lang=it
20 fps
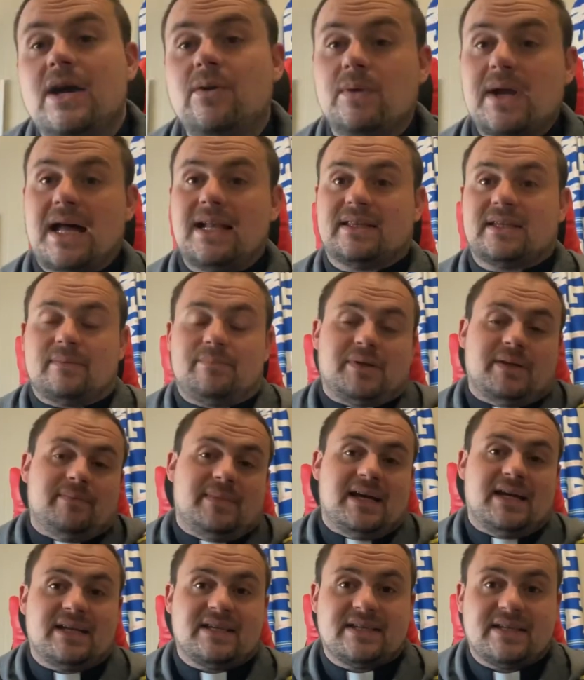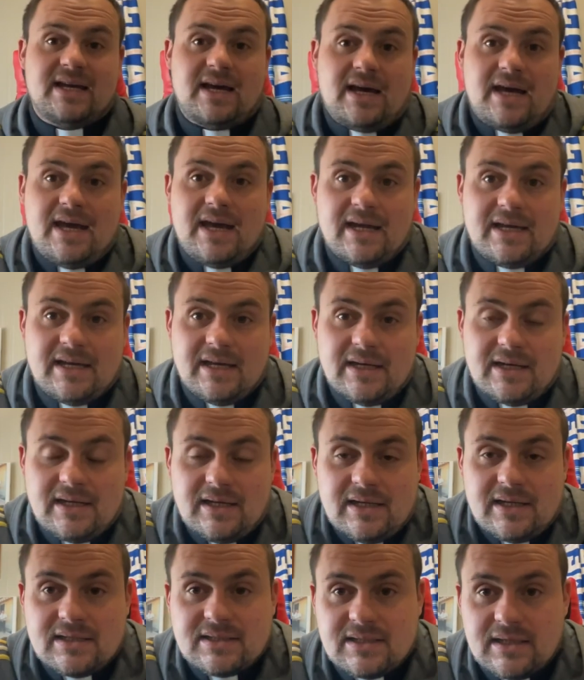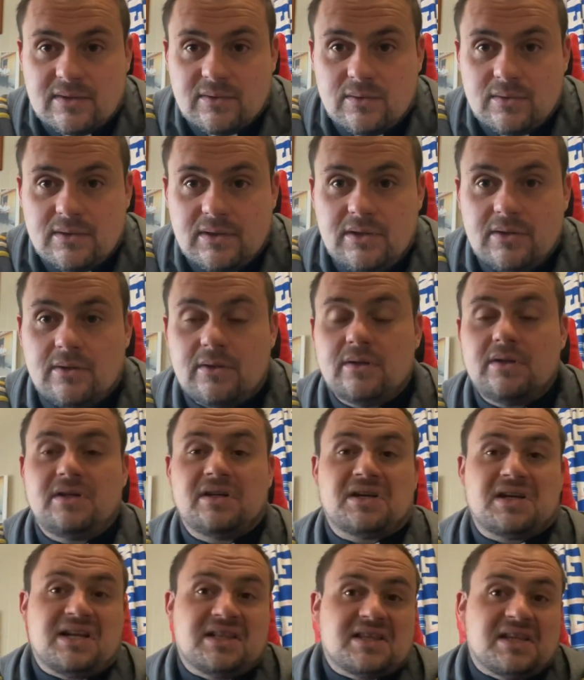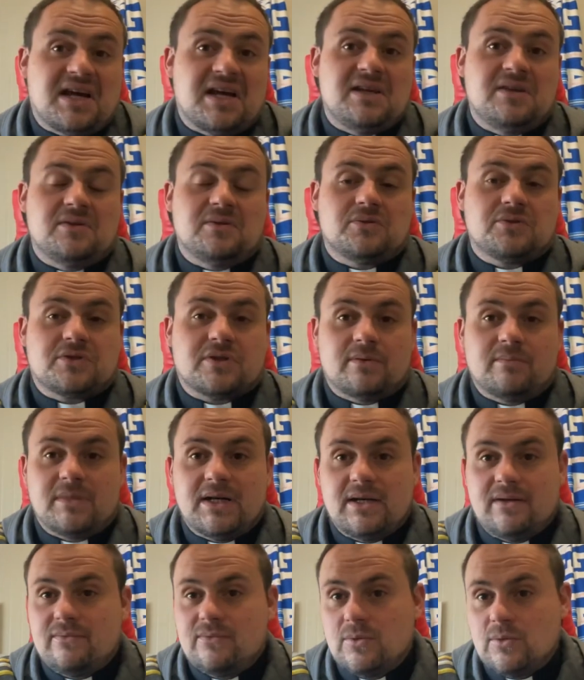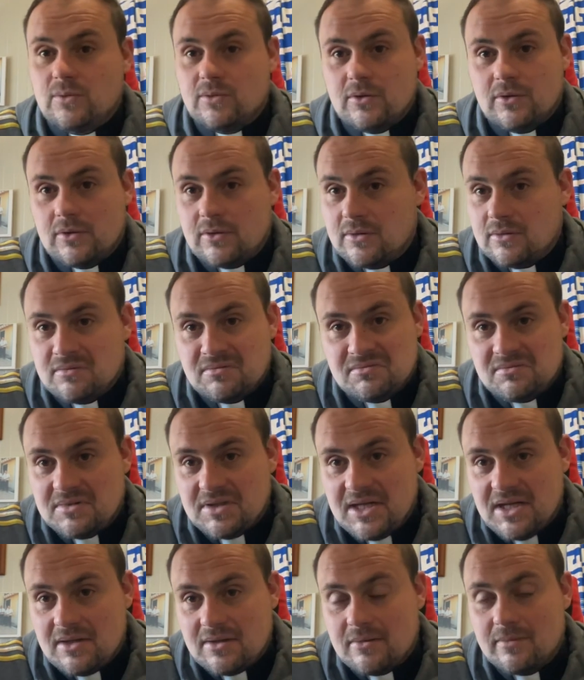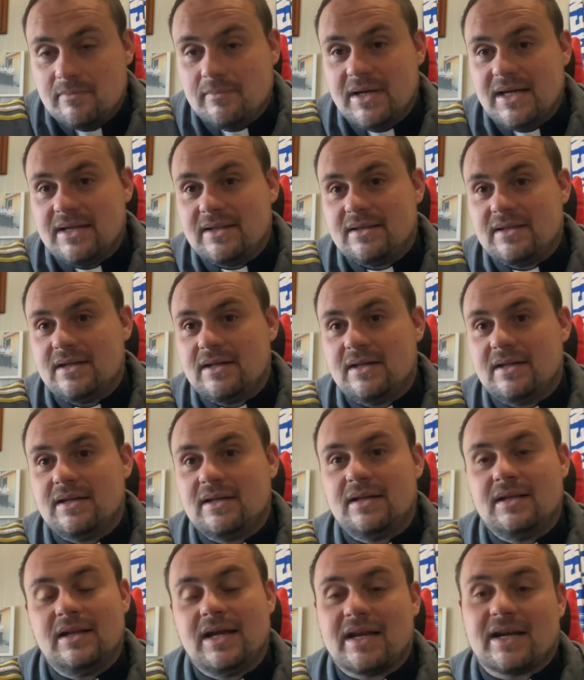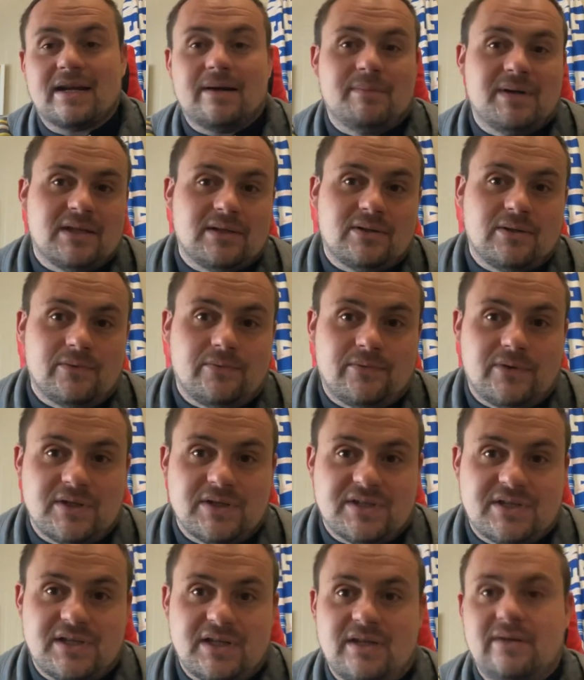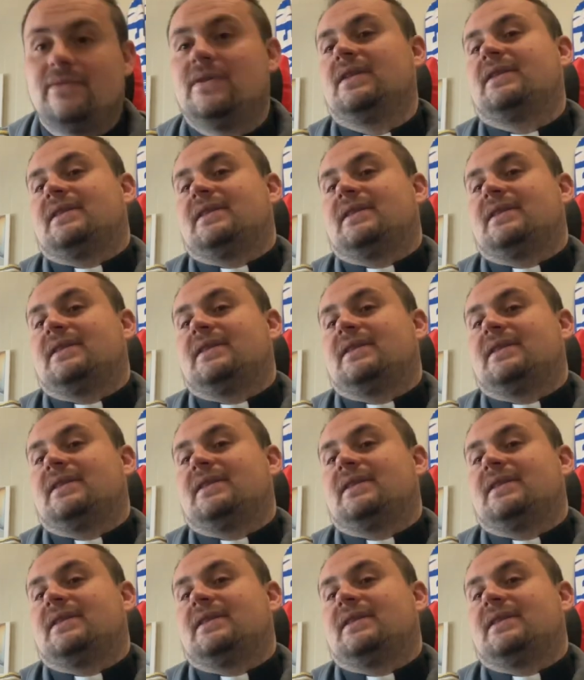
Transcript: un'altra premessa è che ringraziando Dio in realtà io non ci ho mai avuto dei commenti largamente offensivi,